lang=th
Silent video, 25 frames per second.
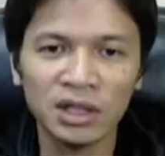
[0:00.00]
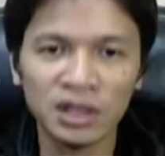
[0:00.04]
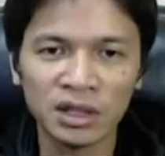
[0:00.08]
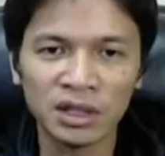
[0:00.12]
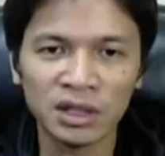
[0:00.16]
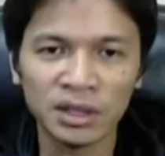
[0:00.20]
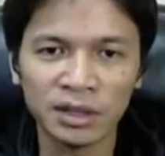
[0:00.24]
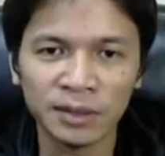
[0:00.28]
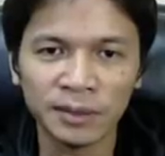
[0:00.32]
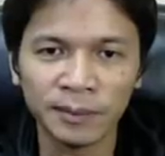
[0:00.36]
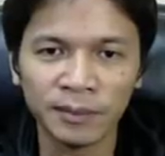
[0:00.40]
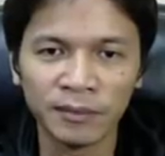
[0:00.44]
คือ
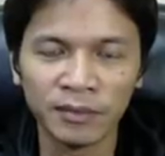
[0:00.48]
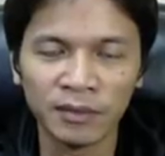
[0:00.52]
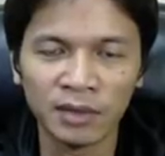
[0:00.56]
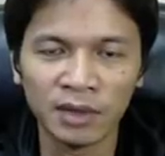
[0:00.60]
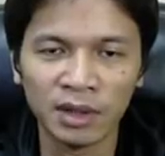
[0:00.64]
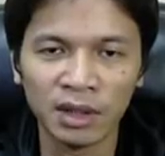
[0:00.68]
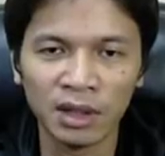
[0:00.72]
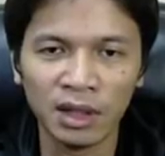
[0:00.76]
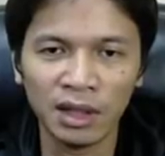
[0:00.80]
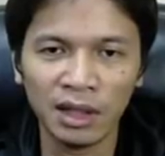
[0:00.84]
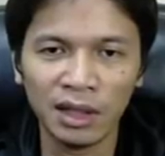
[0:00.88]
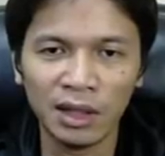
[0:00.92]

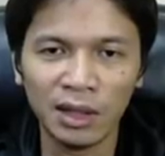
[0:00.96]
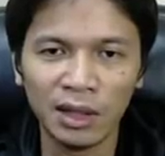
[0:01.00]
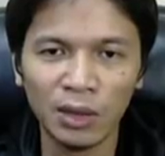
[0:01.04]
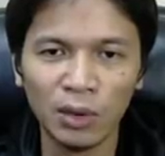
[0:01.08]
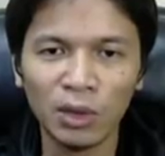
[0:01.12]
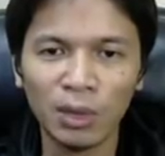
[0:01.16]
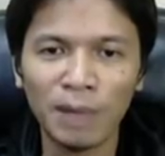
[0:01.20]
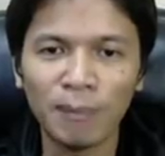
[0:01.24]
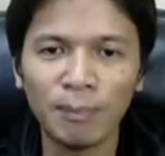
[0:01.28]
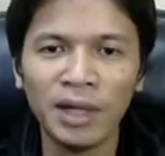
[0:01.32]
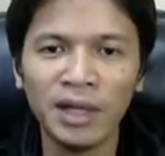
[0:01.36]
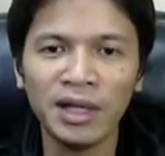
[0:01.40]
ลู
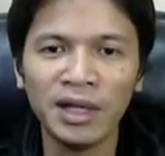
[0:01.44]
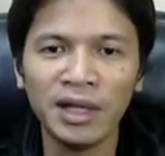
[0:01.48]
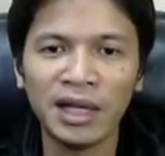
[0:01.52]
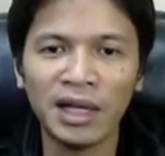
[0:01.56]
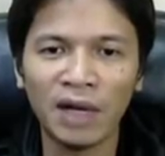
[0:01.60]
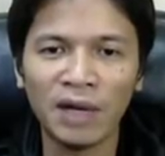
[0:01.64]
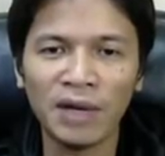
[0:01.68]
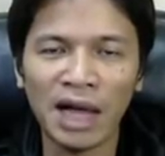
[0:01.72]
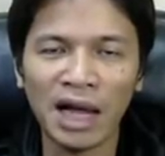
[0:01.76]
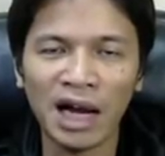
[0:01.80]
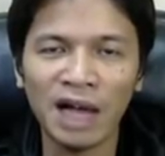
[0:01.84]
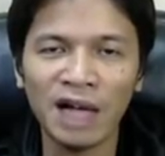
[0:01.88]
กแอปเปิลเนี่ย
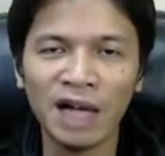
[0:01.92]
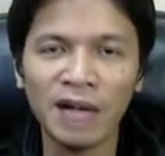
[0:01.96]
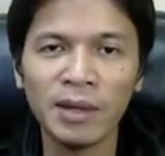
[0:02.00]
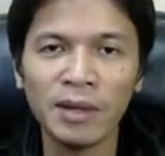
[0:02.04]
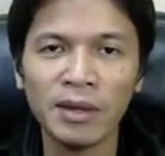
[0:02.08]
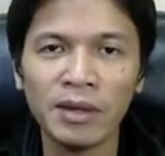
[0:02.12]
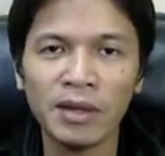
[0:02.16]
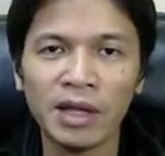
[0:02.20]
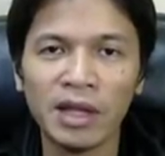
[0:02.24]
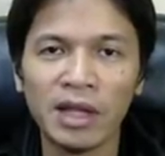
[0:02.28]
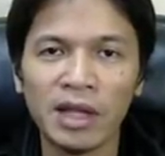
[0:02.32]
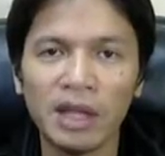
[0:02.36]
เราอยากให้มั
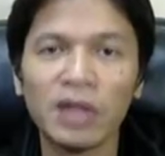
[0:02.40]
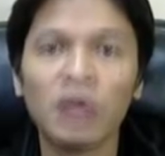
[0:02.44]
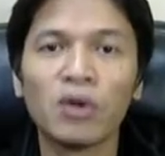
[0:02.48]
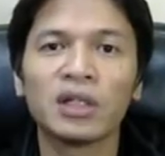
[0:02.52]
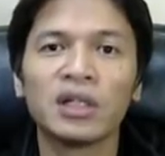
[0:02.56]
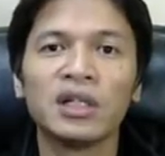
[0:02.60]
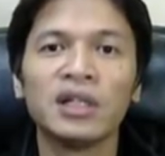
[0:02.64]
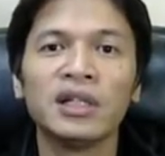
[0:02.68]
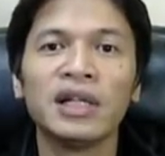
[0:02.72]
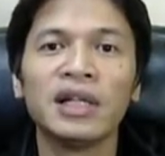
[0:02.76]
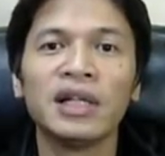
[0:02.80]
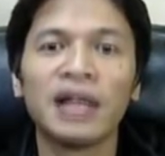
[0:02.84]
นสีสด
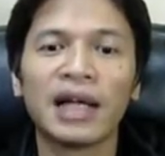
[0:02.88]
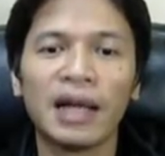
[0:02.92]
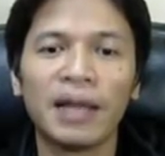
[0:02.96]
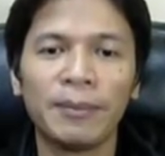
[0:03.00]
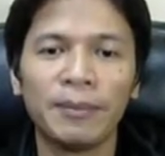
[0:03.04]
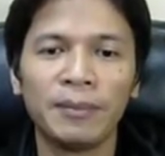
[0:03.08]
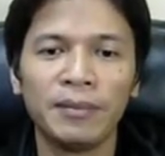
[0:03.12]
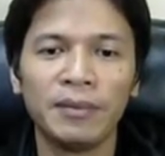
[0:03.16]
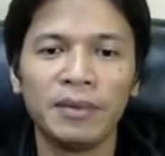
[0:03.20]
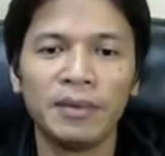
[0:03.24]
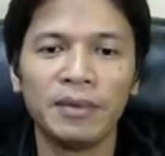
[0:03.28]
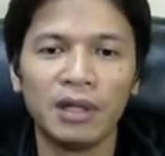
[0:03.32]
ขึ้นนะครั
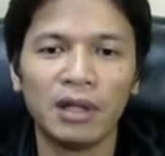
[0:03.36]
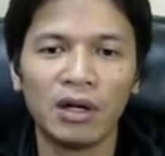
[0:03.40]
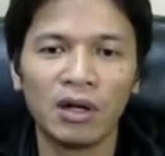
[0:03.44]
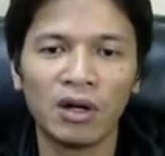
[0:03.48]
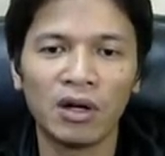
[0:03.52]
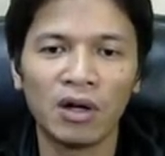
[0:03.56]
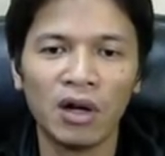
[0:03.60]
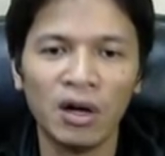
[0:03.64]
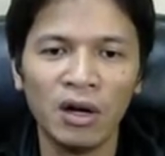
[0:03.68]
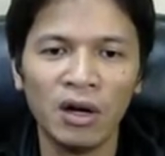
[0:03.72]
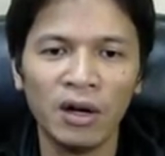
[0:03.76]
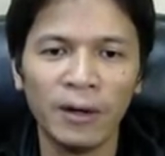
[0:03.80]
บแล้ว
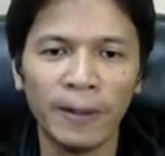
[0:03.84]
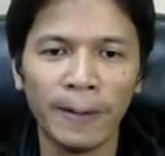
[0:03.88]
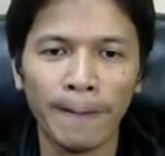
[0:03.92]
ก็